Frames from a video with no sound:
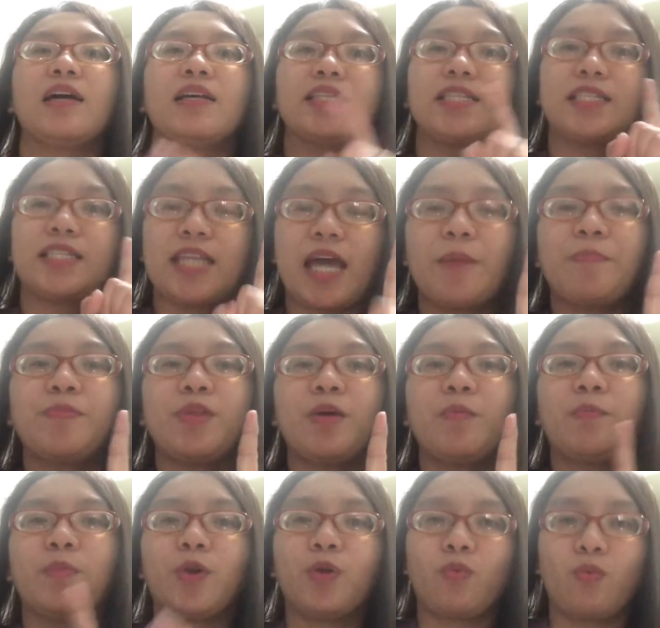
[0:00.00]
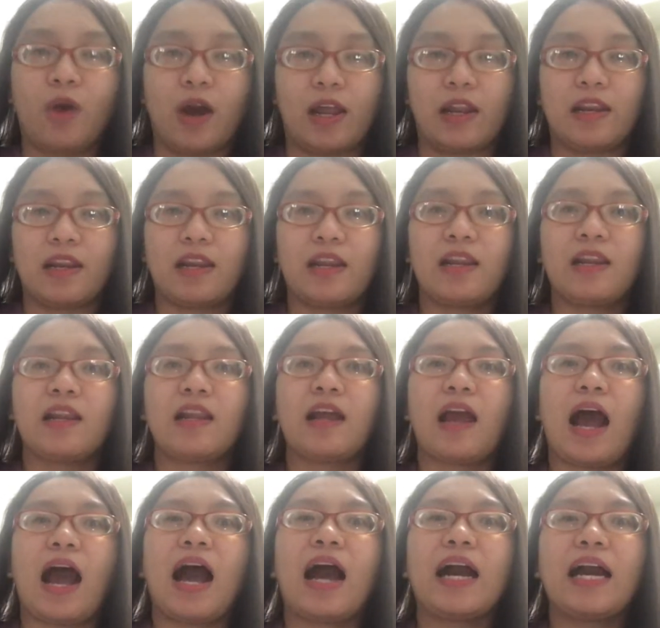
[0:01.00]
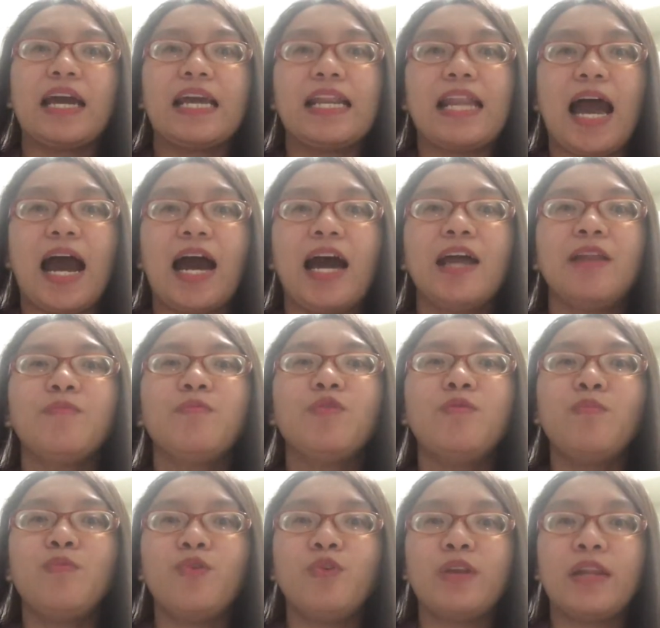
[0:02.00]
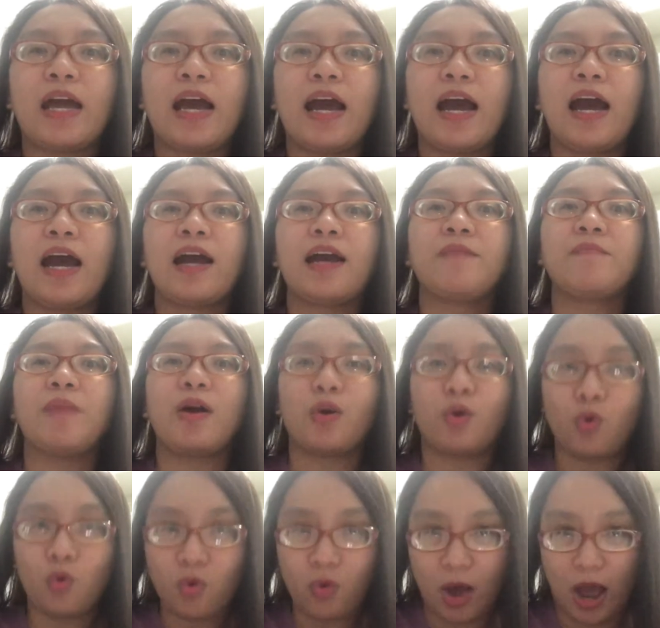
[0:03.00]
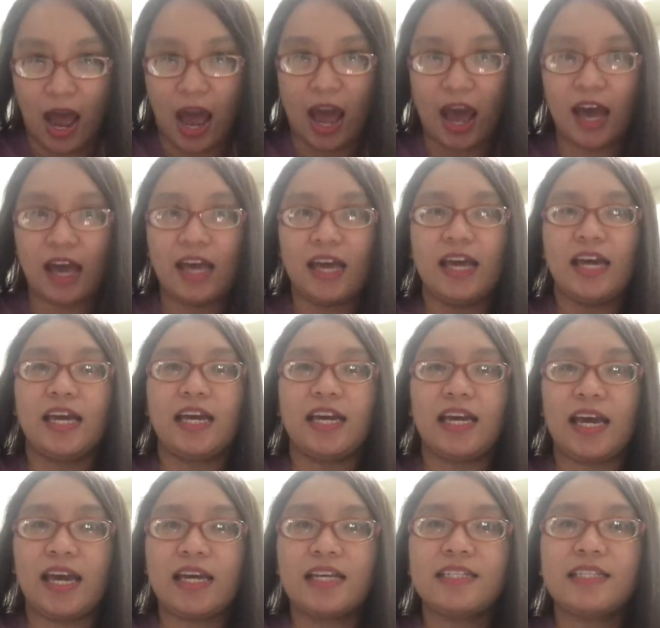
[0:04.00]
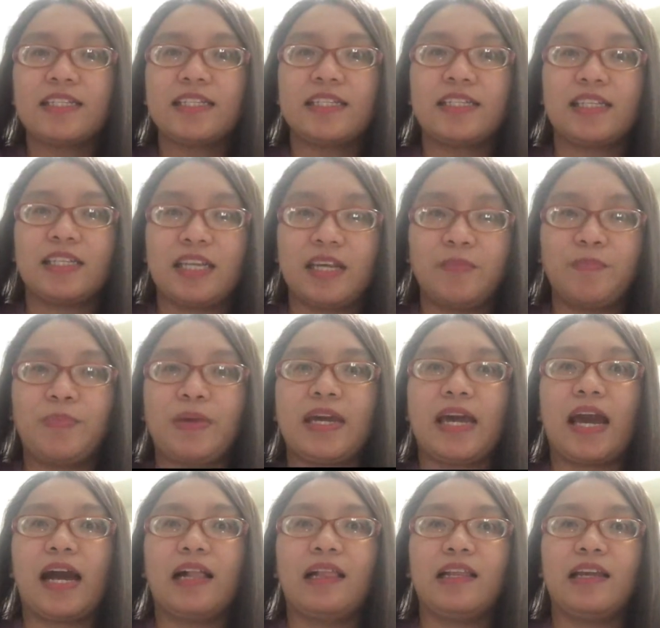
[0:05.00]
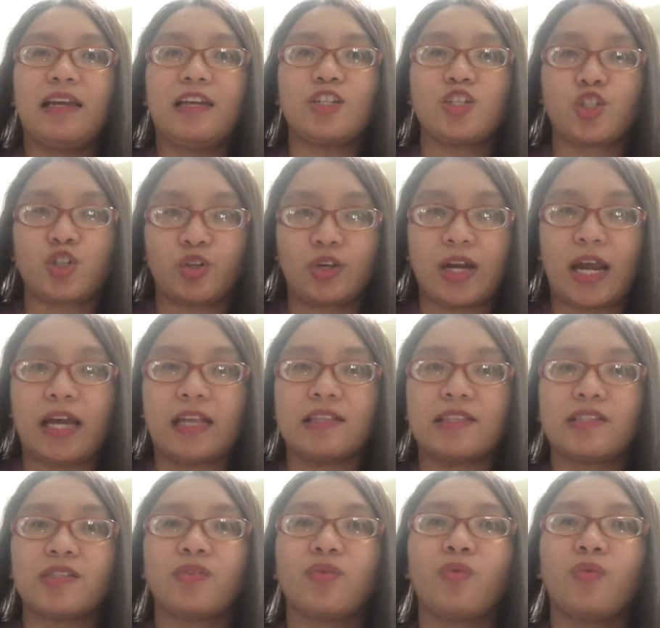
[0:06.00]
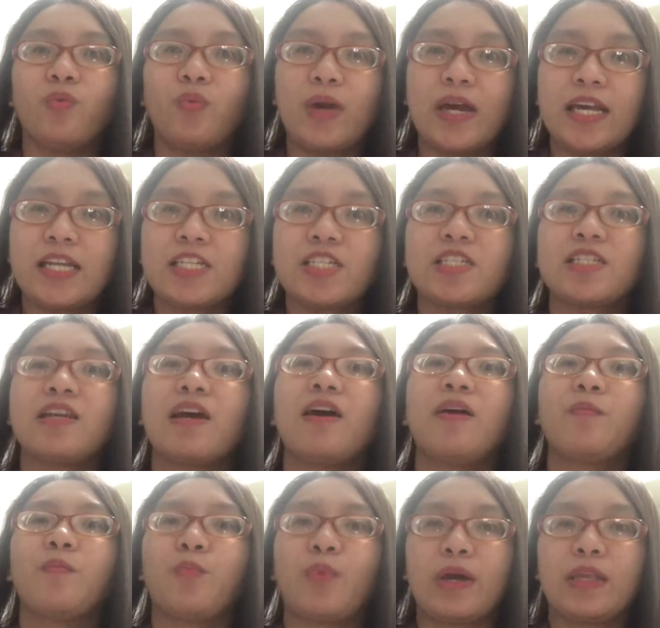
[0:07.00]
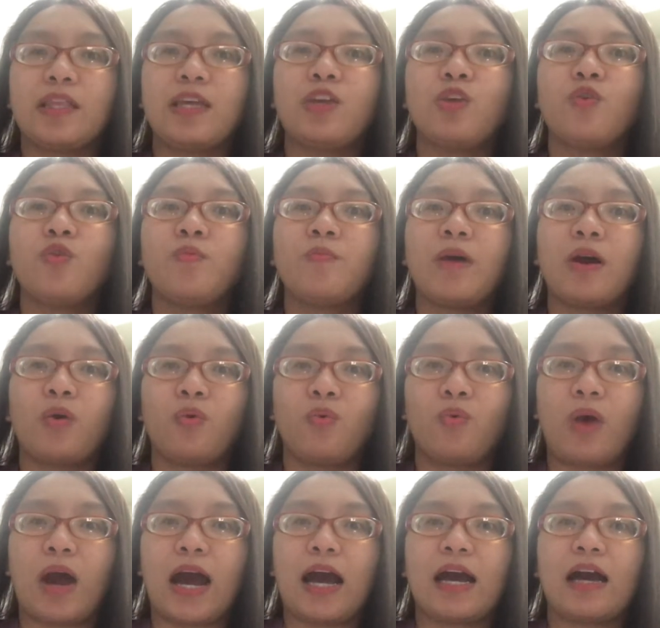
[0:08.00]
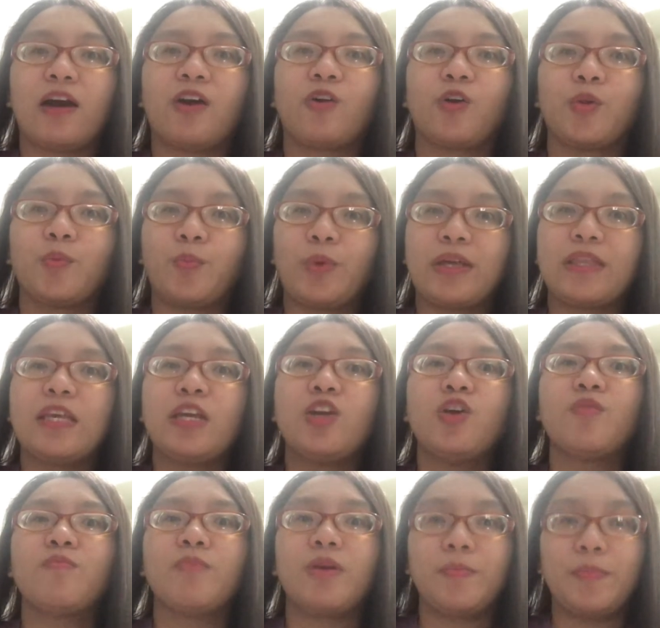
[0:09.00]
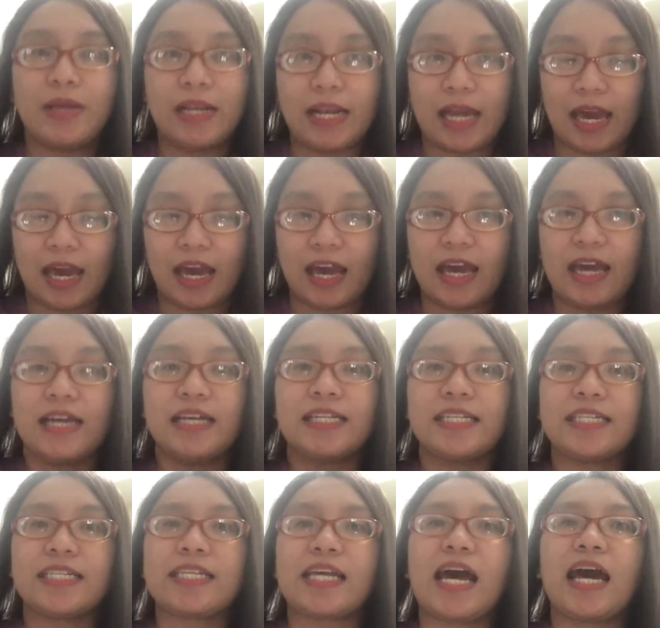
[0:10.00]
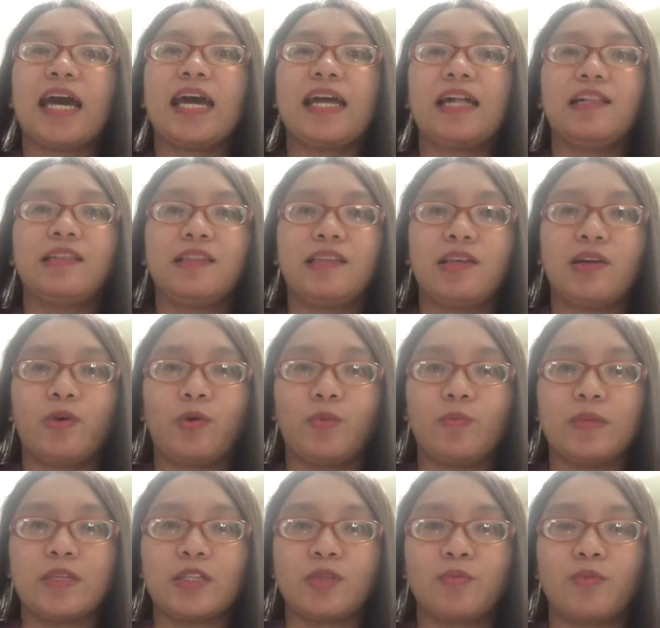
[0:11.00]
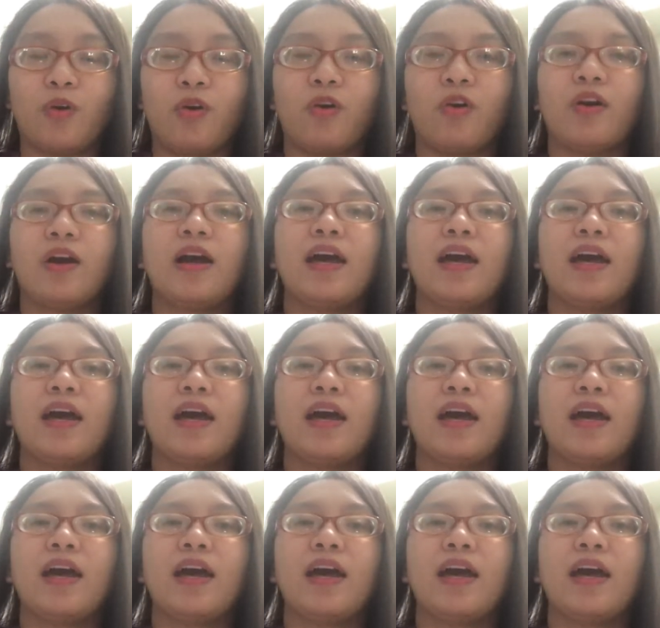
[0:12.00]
Step number 1. Ang kailangan mo munang makuha is TPL insurance, which pwede nyong makuha or pwede nyong mabili sa LTO mismo.